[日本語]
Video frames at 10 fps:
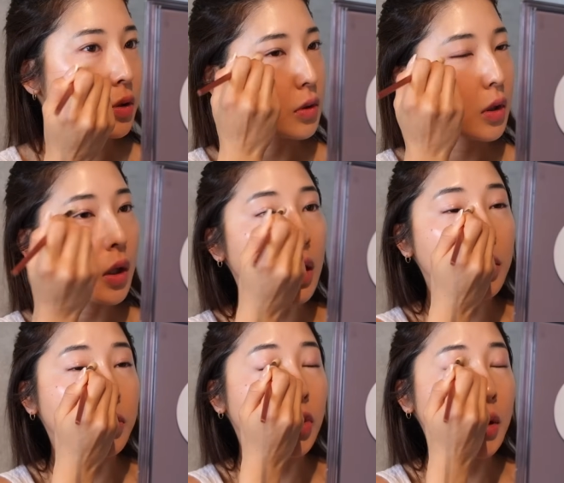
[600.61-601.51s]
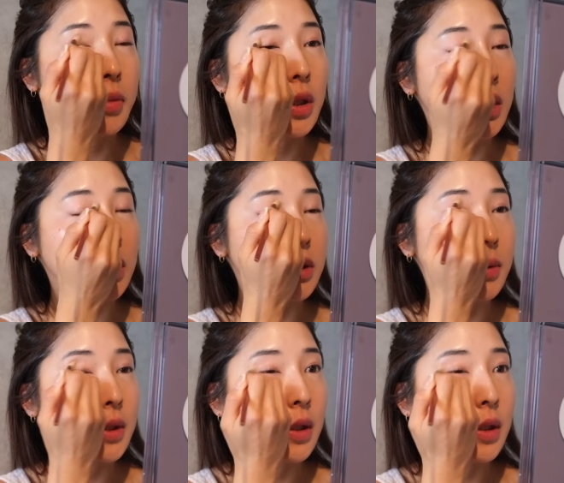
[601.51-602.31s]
ねだからもうあんまり気にしてませ